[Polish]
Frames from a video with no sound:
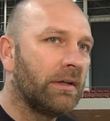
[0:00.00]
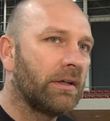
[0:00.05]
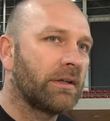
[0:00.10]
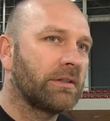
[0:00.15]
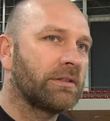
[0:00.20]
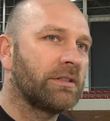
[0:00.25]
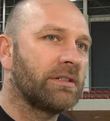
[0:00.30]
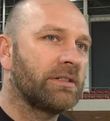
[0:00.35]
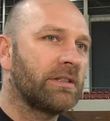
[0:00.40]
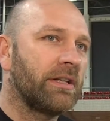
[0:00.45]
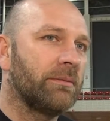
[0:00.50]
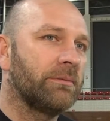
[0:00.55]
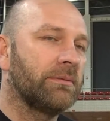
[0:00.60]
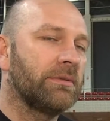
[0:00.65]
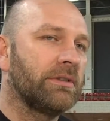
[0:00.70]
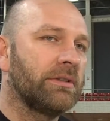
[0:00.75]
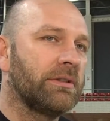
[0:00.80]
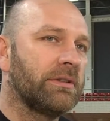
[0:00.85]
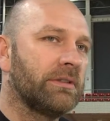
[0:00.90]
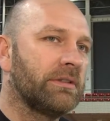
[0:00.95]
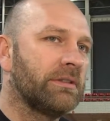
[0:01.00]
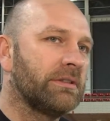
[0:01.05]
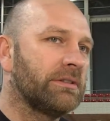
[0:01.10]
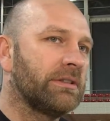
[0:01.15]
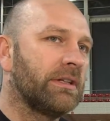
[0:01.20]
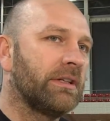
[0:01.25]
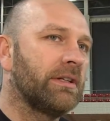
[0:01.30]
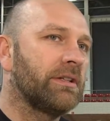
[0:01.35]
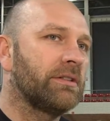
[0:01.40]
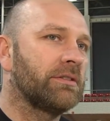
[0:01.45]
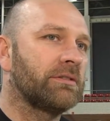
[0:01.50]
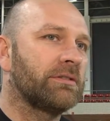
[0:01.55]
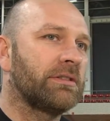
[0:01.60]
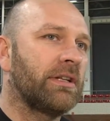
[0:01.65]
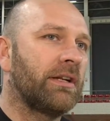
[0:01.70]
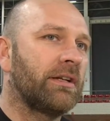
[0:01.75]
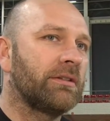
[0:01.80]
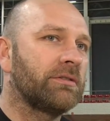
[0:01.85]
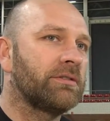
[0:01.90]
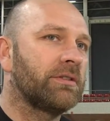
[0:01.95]
Gdzieś tam y,
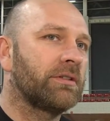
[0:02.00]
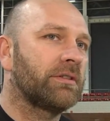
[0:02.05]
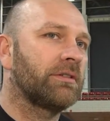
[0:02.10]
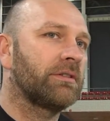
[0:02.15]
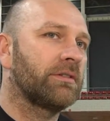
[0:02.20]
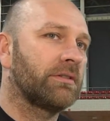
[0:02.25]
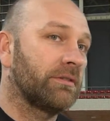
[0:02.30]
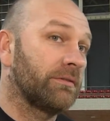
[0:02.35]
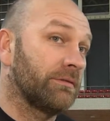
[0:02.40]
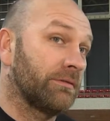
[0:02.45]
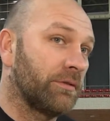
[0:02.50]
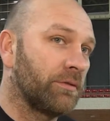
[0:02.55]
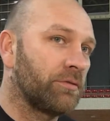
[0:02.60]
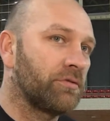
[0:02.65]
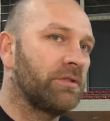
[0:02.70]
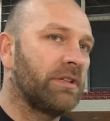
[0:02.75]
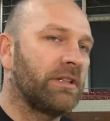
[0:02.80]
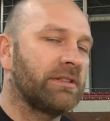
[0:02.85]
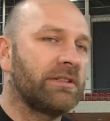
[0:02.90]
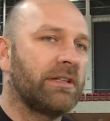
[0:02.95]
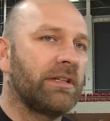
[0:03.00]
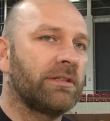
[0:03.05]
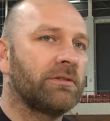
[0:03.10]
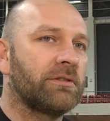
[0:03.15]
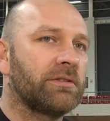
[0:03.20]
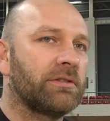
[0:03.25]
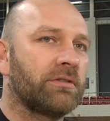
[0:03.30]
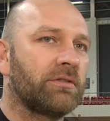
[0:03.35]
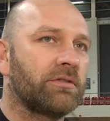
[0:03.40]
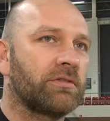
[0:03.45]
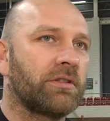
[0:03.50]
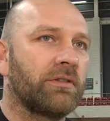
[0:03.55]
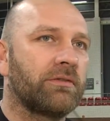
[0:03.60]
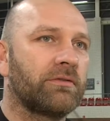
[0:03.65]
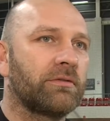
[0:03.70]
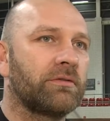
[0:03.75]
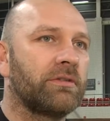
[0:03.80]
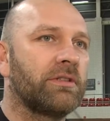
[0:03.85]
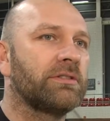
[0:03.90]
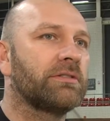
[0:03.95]
znalazł się, drużyna znalazła się troszkę w
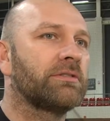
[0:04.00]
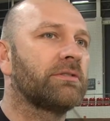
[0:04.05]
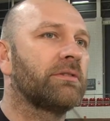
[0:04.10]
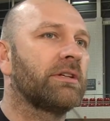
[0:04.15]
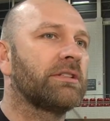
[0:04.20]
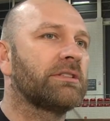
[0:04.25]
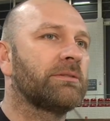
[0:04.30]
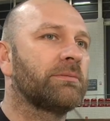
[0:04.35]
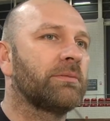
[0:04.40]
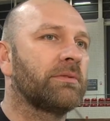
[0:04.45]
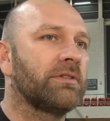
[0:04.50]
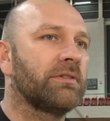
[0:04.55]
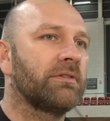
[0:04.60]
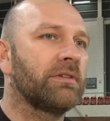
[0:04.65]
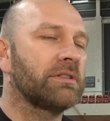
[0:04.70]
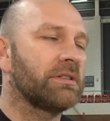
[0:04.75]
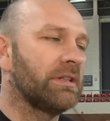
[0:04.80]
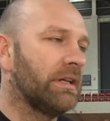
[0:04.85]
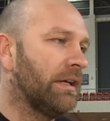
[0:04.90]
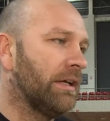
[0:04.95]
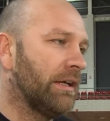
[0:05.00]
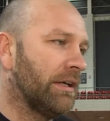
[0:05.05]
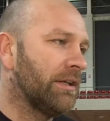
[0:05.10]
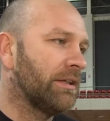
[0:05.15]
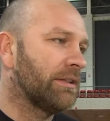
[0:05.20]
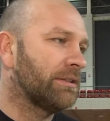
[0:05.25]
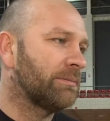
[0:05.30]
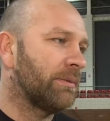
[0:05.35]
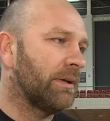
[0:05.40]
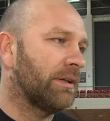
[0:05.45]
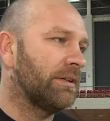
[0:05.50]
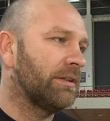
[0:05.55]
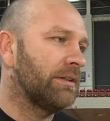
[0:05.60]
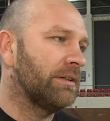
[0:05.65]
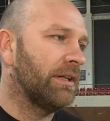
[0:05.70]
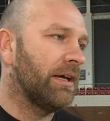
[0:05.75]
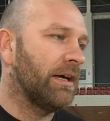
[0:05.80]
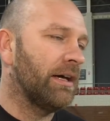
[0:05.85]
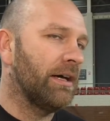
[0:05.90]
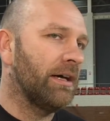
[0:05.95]
trudnej sytuacji, ponieważ spadli
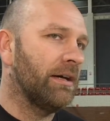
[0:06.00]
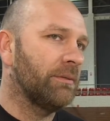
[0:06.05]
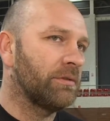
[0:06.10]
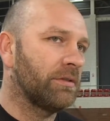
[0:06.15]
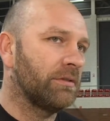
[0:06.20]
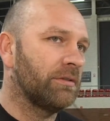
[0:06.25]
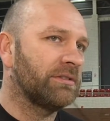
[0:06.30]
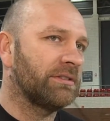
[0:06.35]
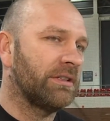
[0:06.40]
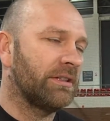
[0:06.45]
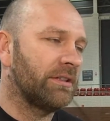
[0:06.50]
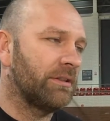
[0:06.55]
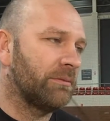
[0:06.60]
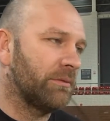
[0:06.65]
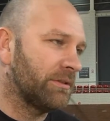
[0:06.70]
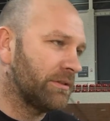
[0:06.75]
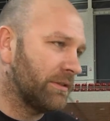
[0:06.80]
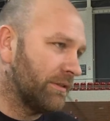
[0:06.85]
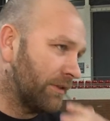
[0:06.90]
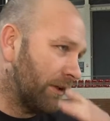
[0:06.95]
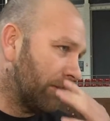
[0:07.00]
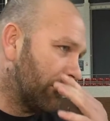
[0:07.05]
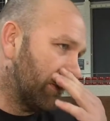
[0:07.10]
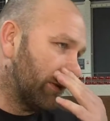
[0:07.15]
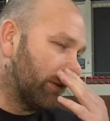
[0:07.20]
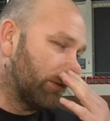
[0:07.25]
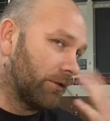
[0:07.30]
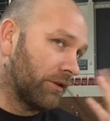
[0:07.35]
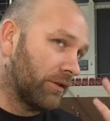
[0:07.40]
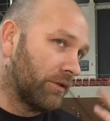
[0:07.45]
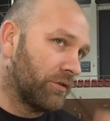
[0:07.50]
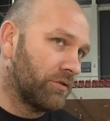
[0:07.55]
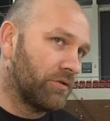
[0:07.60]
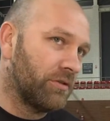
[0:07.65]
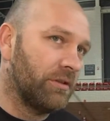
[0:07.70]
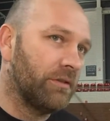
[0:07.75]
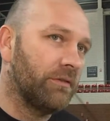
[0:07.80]
na przedostatnie miejsce w tabeli, co grozi